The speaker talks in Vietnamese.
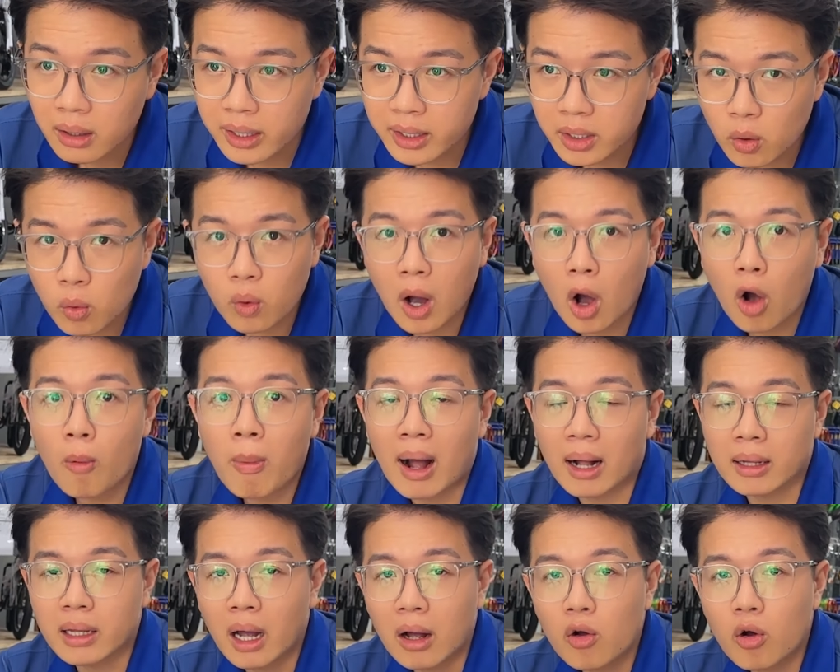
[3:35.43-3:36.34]
cái nhu cầu
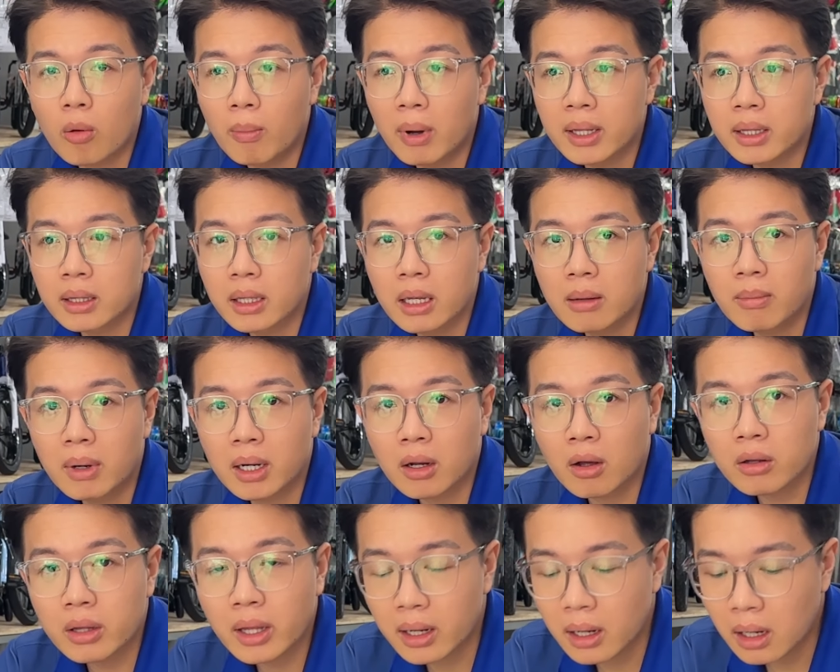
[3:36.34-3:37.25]
bản thân của mình thì mình
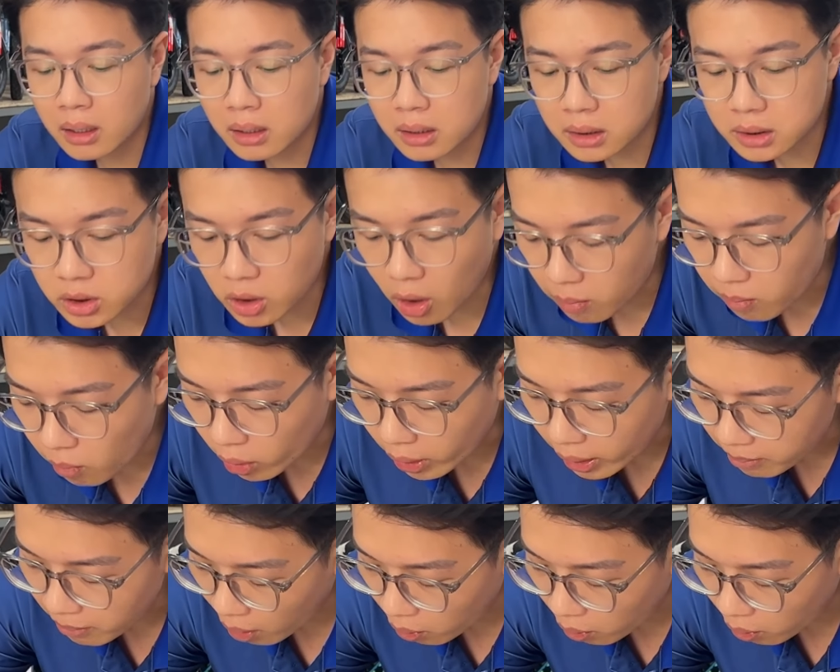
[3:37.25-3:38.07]
có thể là lựa chọn một cái